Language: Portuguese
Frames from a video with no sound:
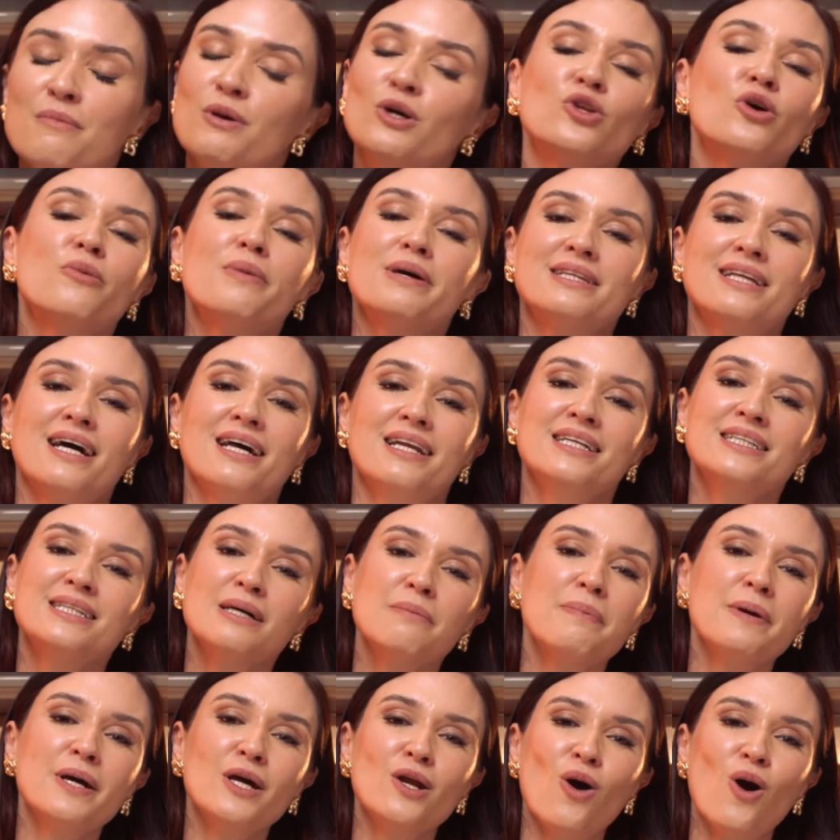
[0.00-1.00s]
Meu nome é
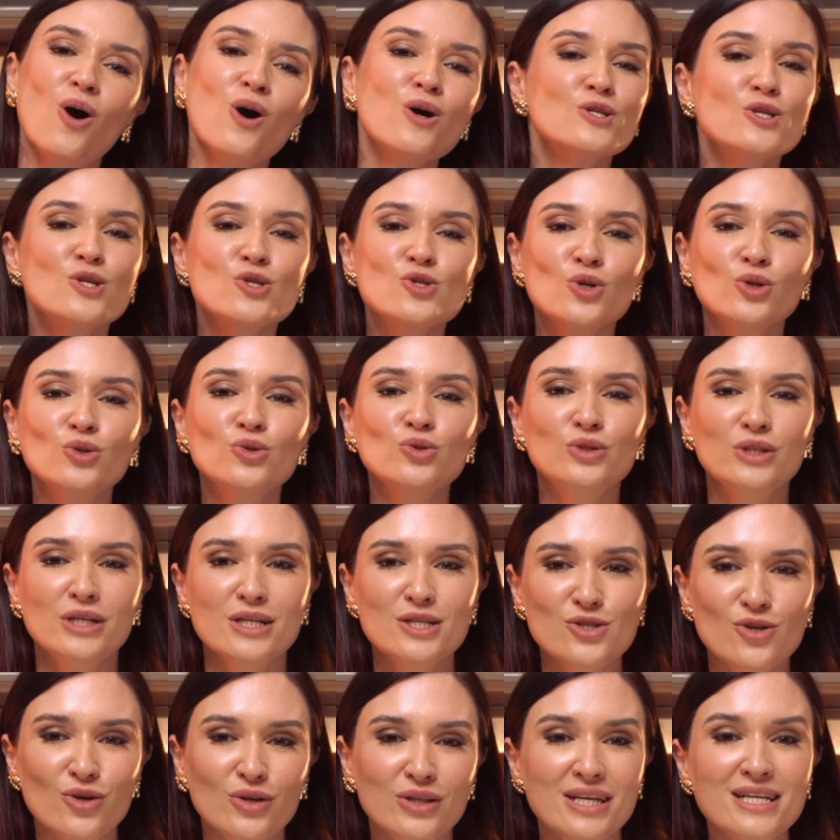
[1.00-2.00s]
Thalita Perosa, eu sou
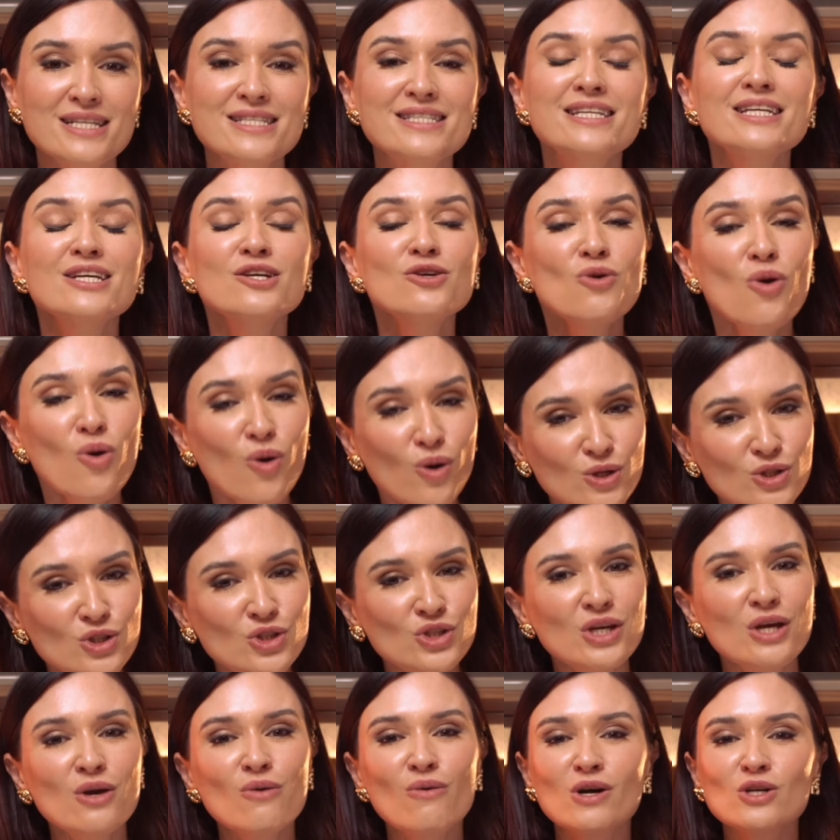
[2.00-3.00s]
nutricionista e
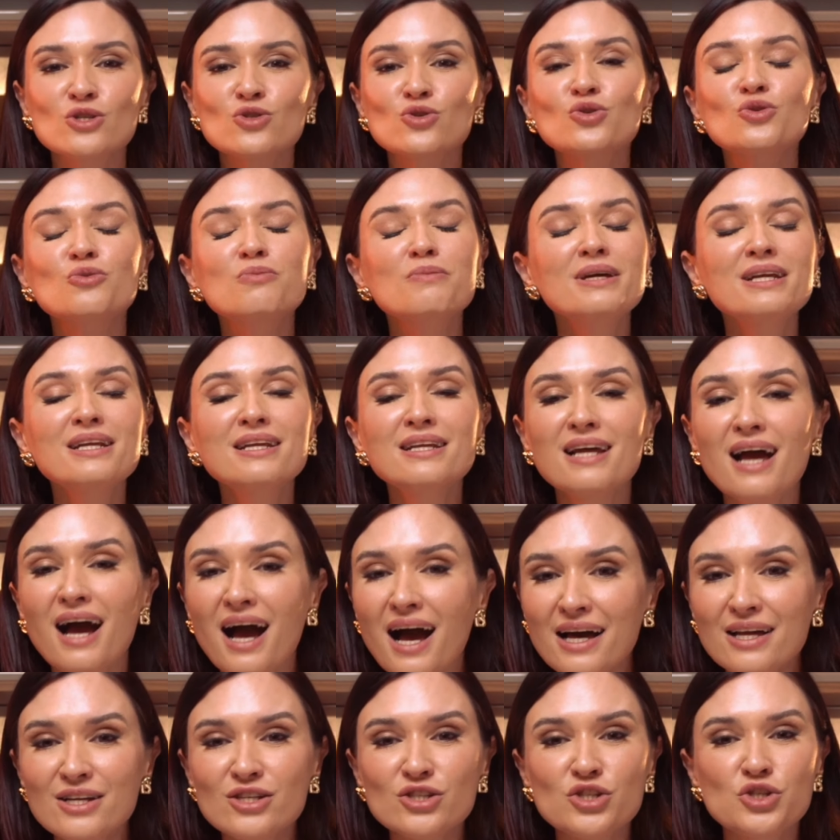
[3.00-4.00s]
hoje eu ajudo
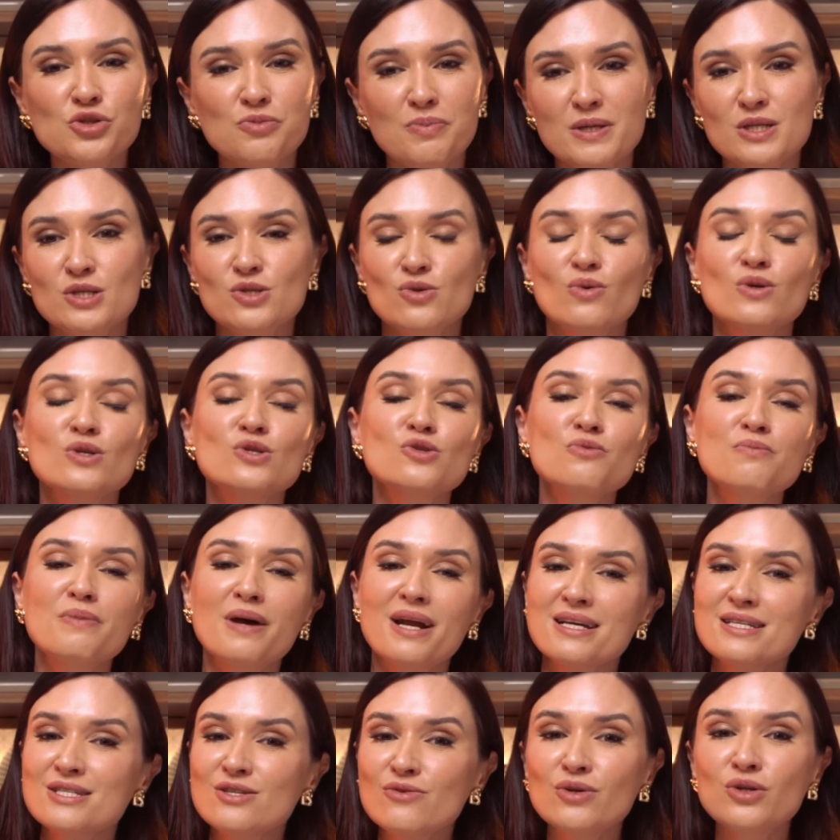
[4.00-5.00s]
milhares de pessoas no
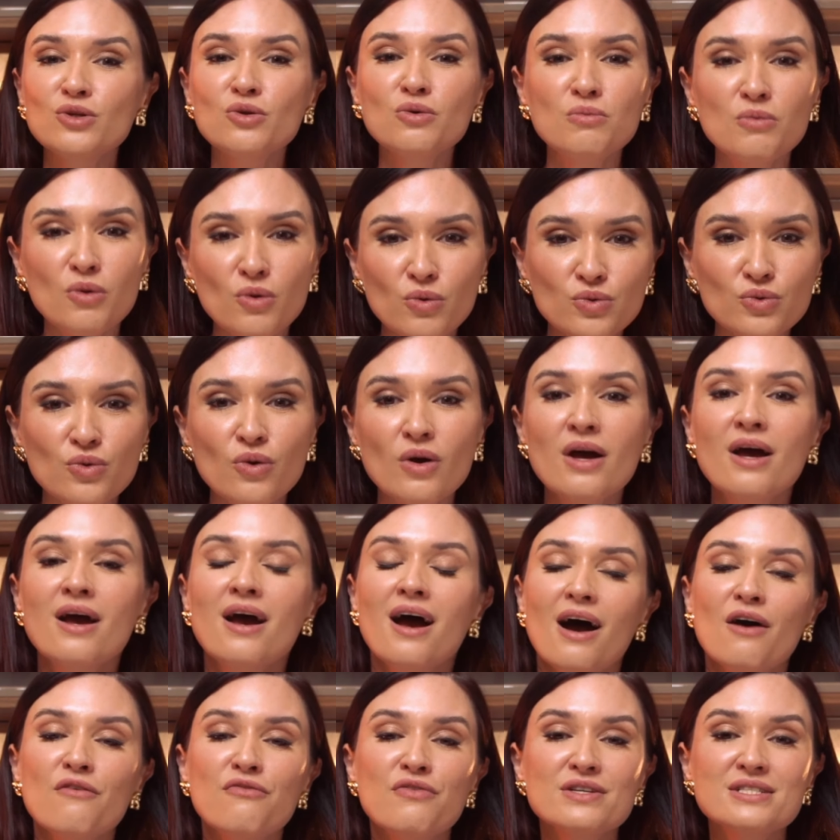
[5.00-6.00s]
Brasil e no mundo
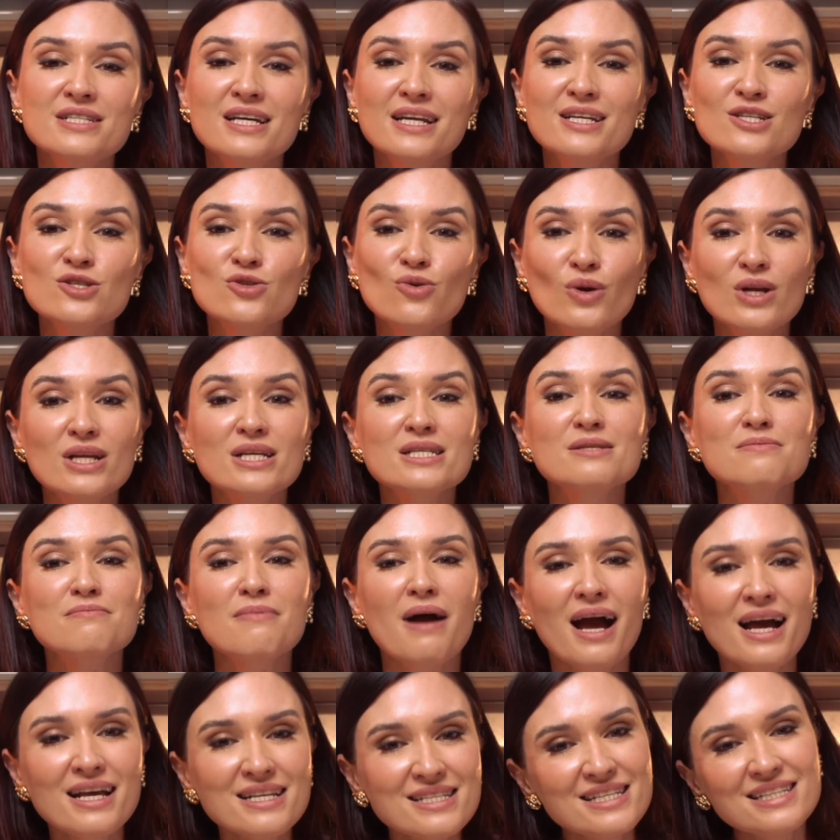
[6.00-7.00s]
a fazerem escolhas
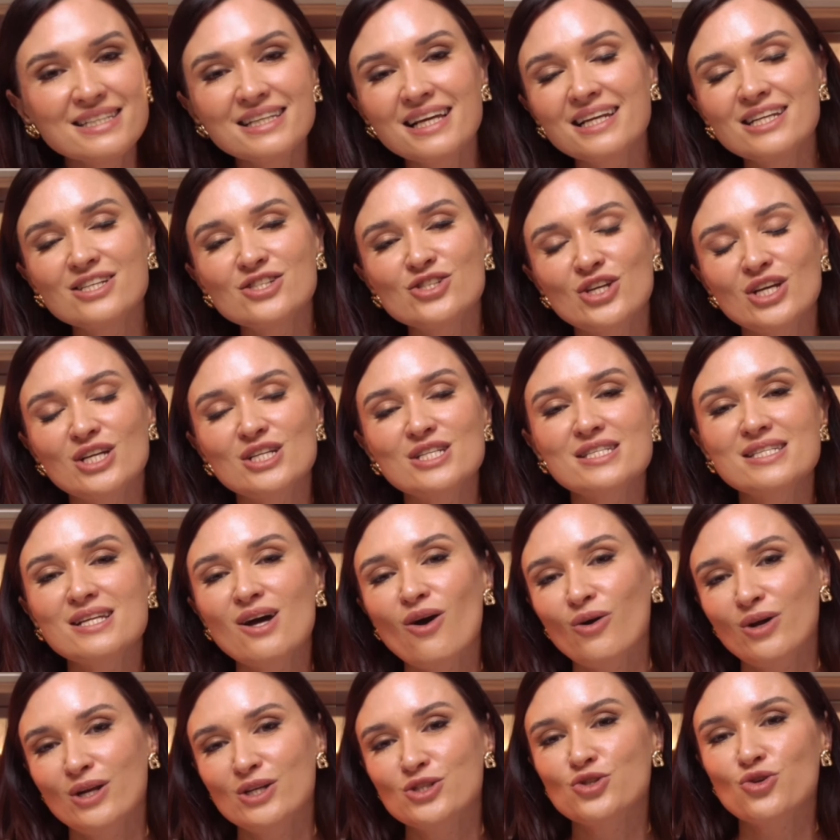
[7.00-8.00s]
mais inteligentes na
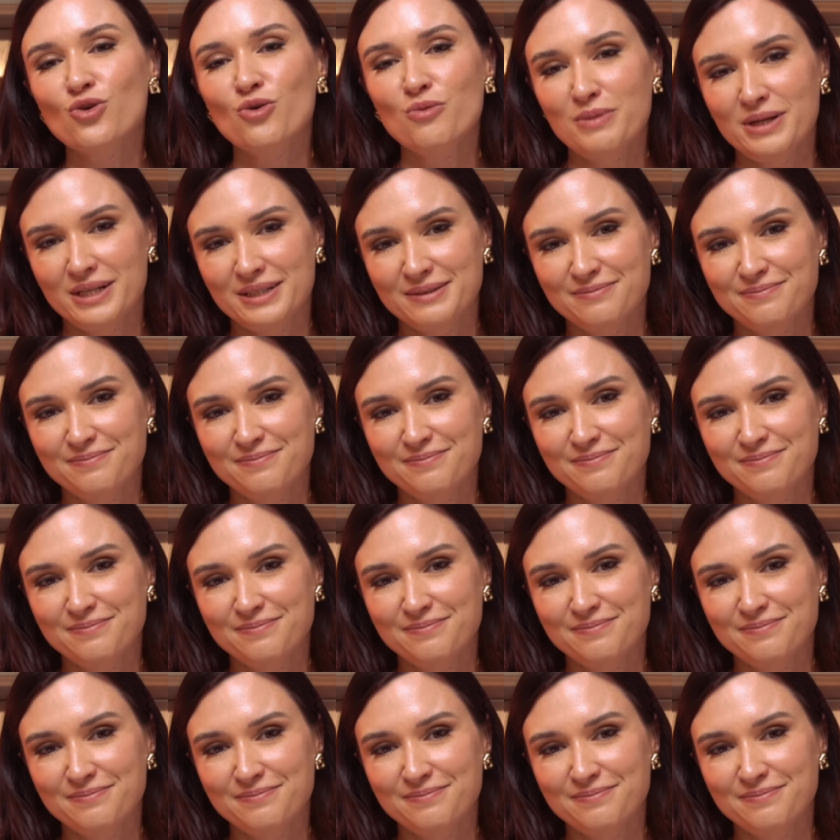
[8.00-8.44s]
hora de comer.